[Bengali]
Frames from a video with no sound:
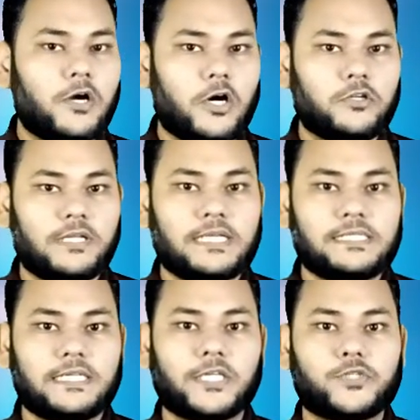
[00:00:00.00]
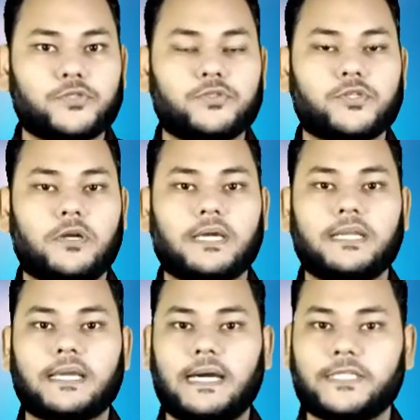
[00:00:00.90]
অন্যদিকে চীন কিন্তু শুধু
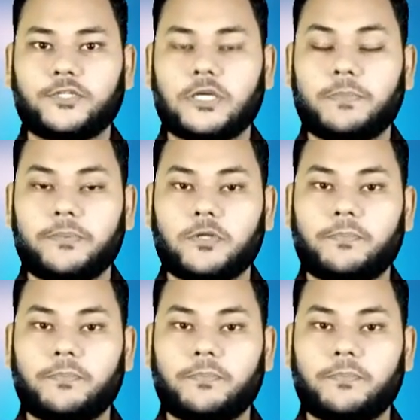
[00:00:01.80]
সরকারি খাতে নয় বিভিন্ন